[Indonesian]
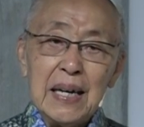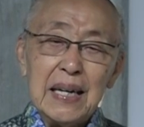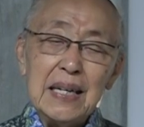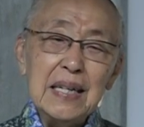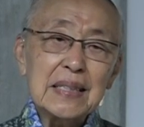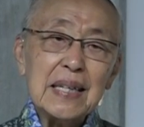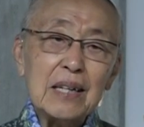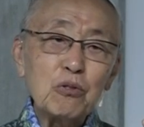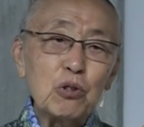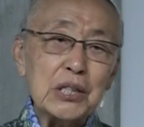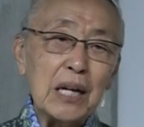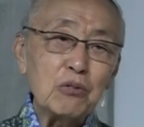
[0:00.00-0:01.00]
Ini
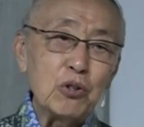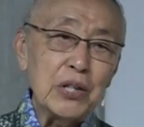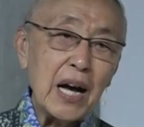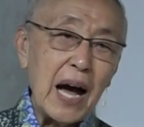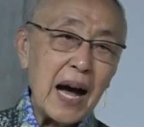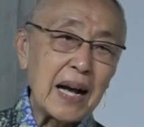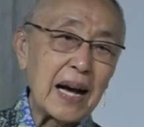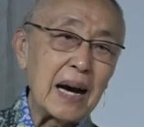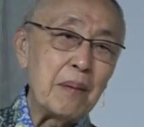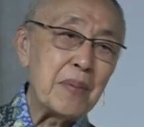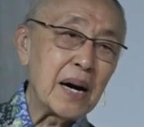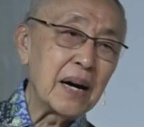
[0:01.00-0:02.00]
satu-satunya
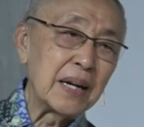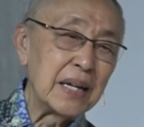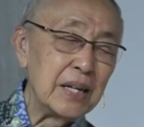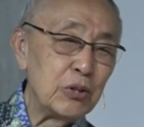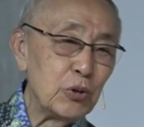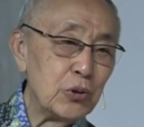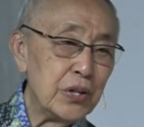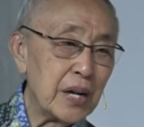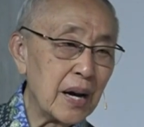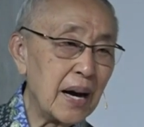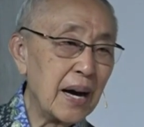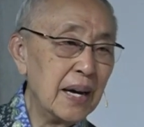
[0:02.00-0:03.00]
agama di
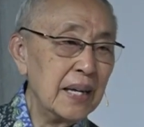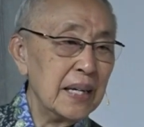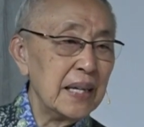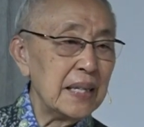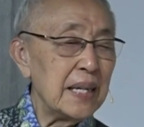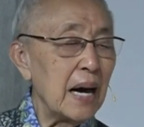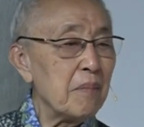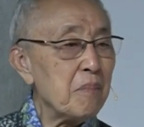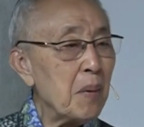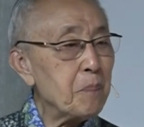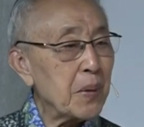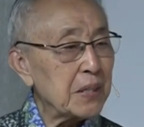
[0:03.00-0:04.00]
dunia yang
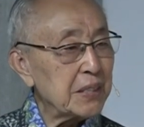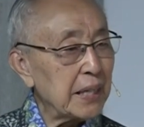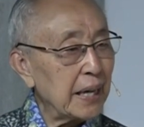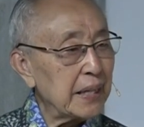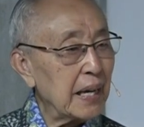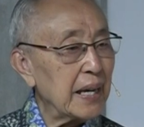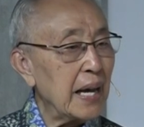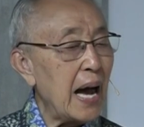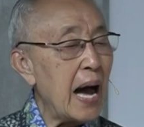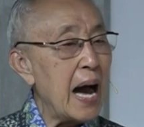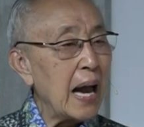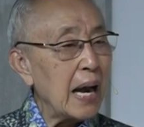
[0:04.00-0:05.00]

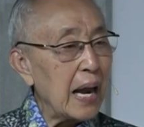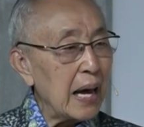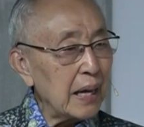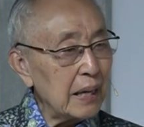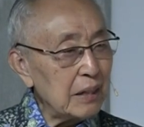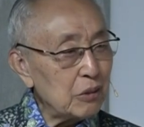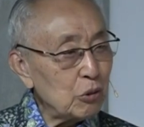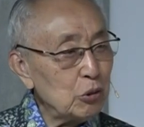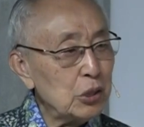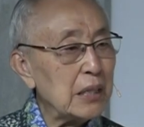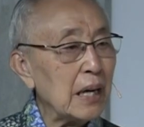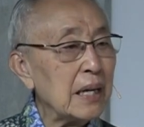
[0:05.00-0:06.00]
mempercayai Allah
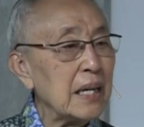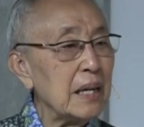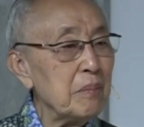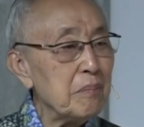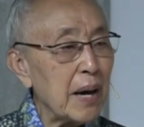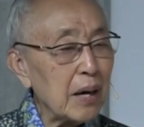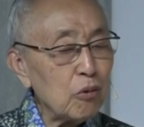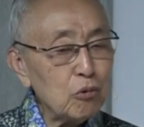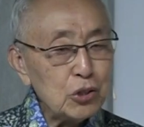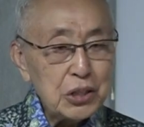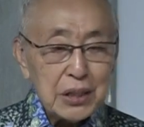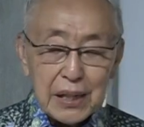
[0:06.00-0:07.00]
itu jadi
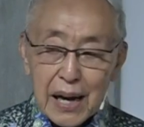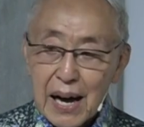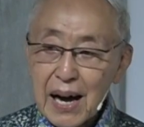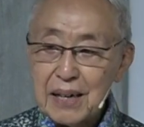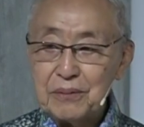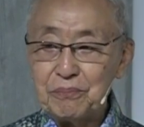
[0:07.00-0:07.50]
manusia.